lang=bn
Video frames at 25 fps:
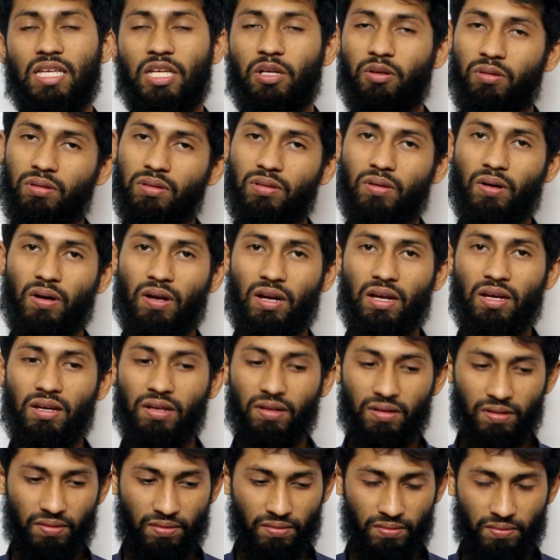ইউজ করা
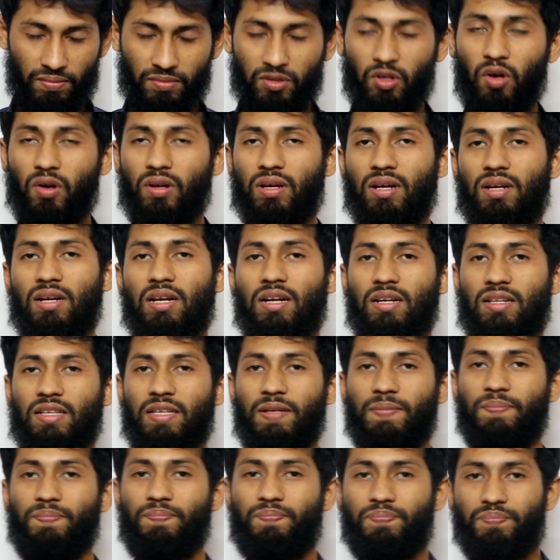দরকার আর
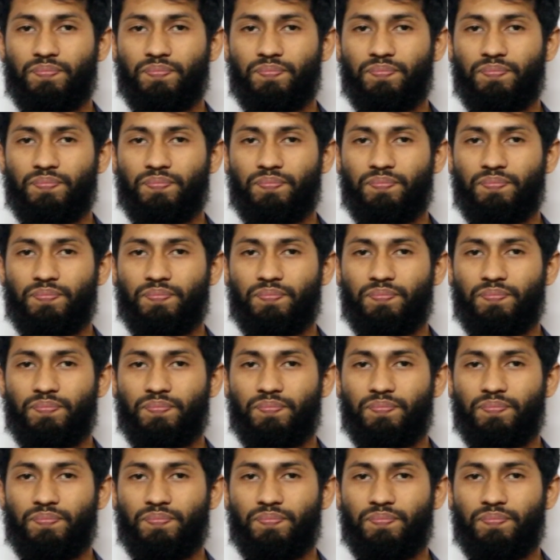কি